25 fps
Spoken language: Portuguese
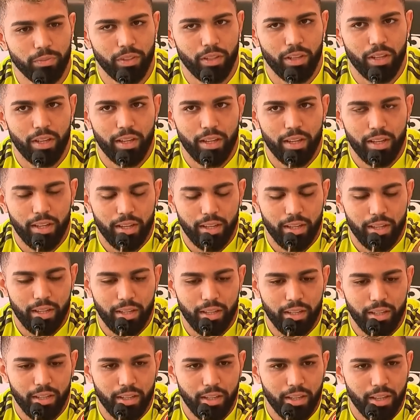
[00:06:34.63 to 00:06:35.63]

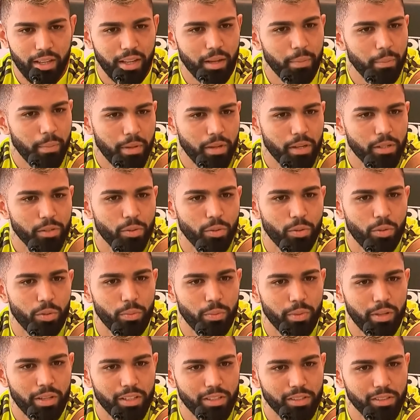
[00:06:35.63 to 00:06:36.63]
É, é apenas o
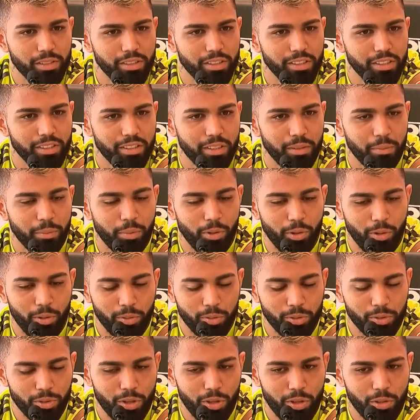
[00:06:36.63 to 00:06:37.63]
começo, a gente tem
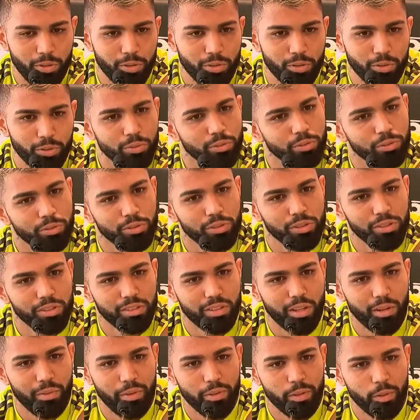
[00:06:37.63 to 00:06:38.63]
poucos jogos
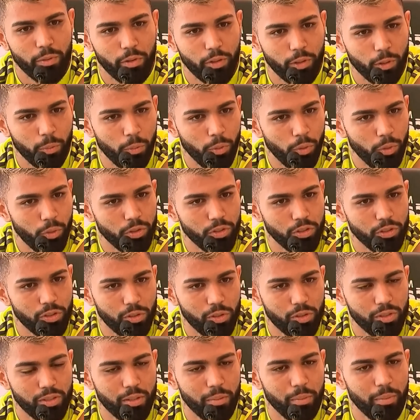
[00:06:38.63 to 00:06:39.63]
juntos, talvez eu faça um pouco de
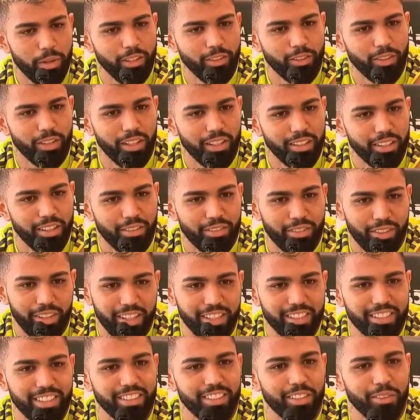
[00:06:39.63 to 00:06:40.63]
entrosamento ali na
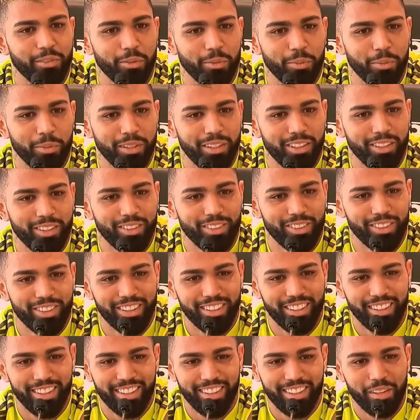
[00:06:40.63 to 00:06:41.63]
frente ainda comigo
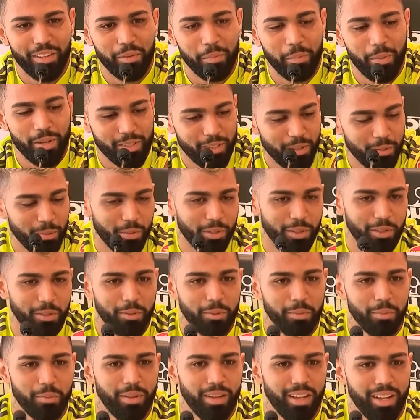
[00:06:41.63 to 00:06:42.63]
eu peço a
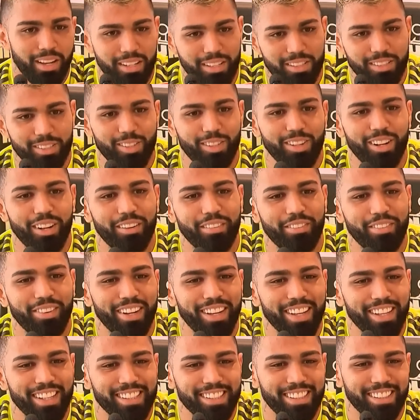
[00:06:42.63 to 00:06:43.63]
bola no pé, eles dão na
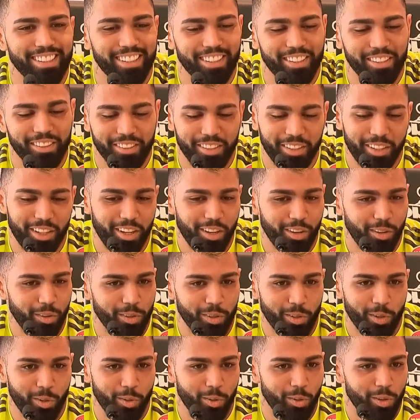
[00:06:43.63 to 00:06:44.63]
frente. Então tem
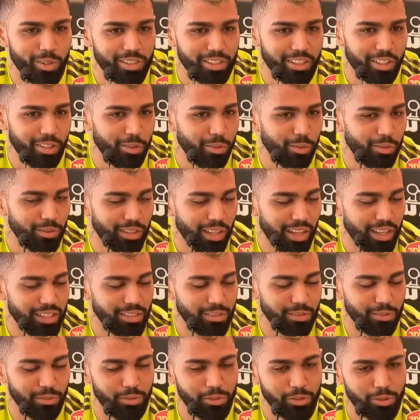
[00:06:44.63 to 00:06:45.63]
alguma coisa que
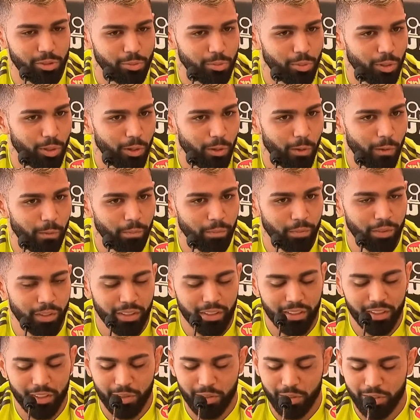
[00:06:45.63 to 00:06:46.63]
acontece no futebol
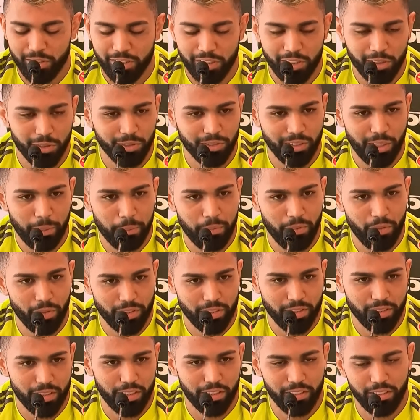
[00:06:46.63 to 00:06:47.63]
e coisas que o tempo
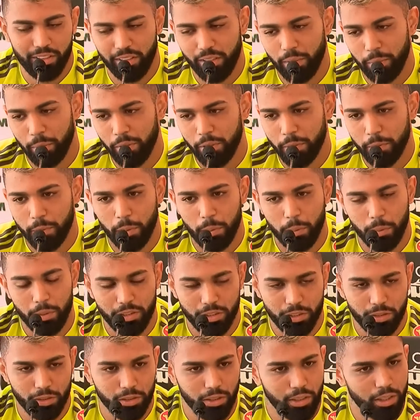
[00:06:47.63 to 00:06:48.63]
vão se acertando, e
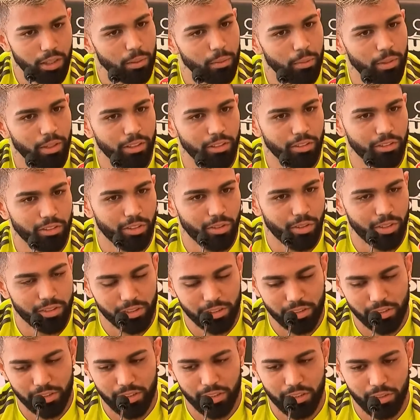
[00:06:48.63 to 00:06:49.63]
principalmente no treinamento. Então
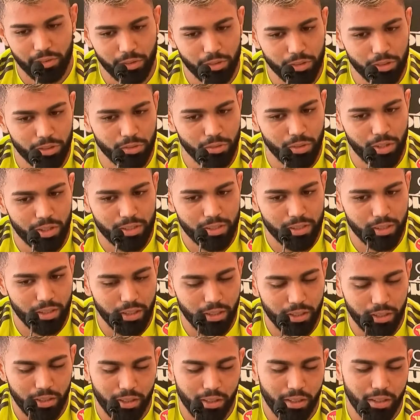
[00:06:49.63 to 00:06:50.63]
acho que a gente tem que continuar
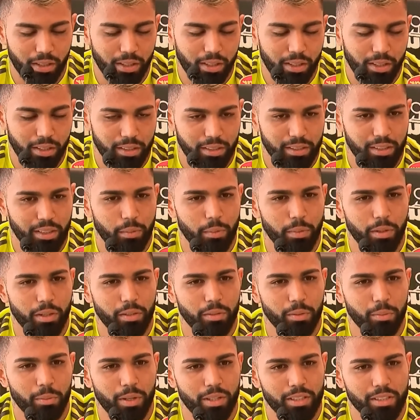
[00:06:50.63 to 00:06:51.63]
assim,
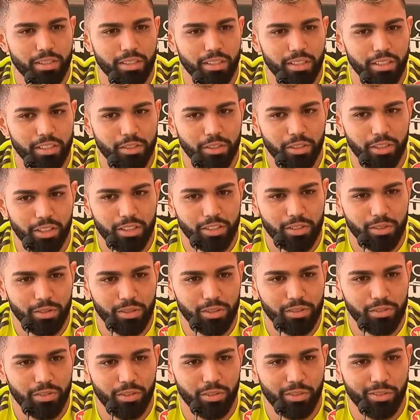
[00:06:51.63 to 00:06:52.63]
trabalhando bastante, que as
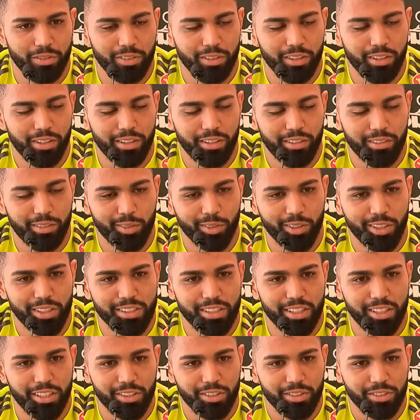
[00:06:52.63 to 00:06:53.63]
coisas vão, vão dar
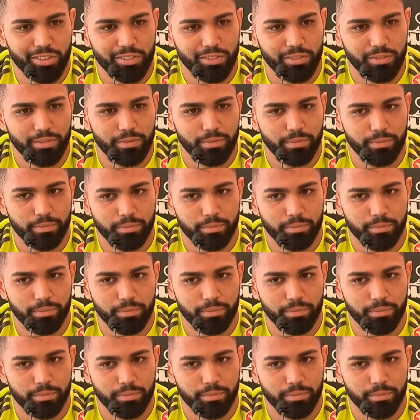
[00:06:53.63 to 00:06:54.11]
certo.